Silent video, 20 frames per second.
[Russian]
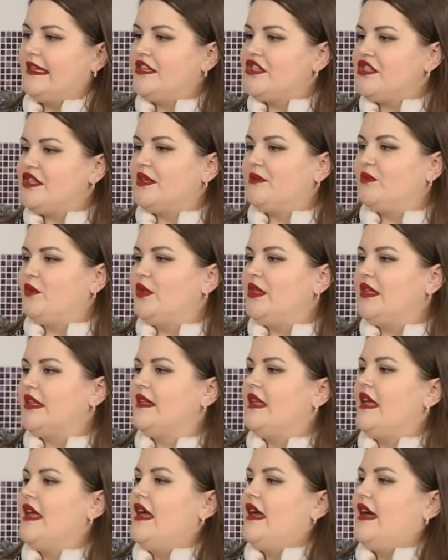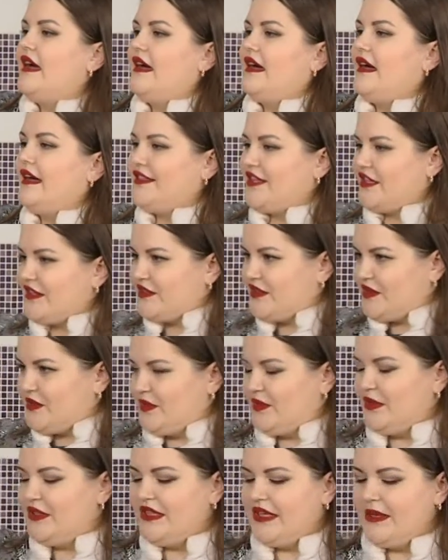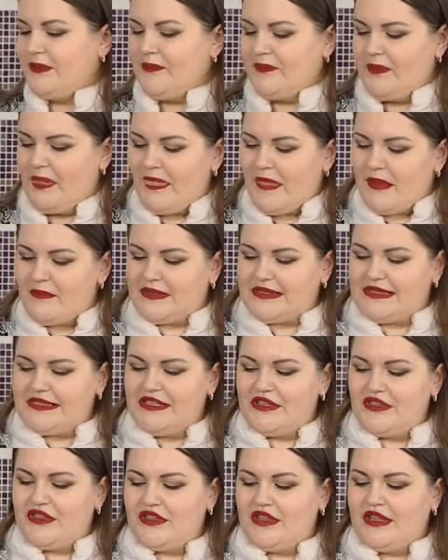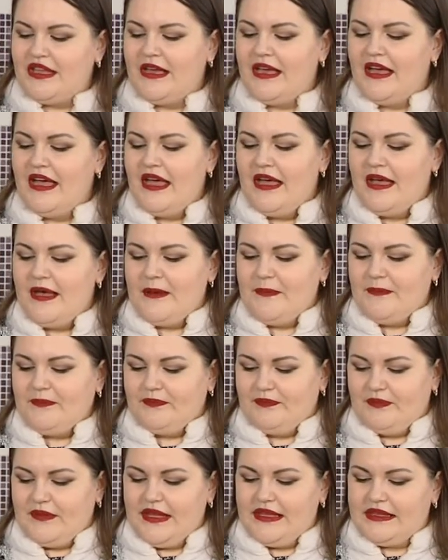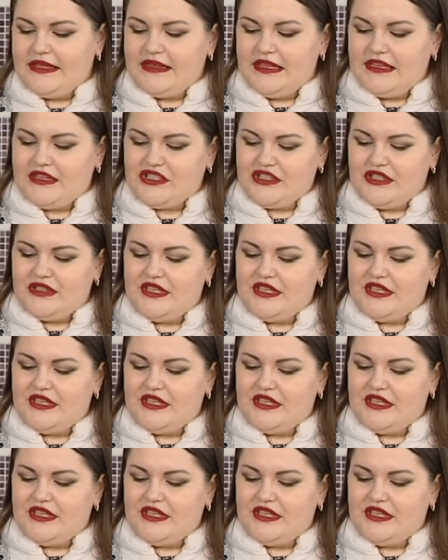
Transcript: также работать а, аттракционы масленичные, это также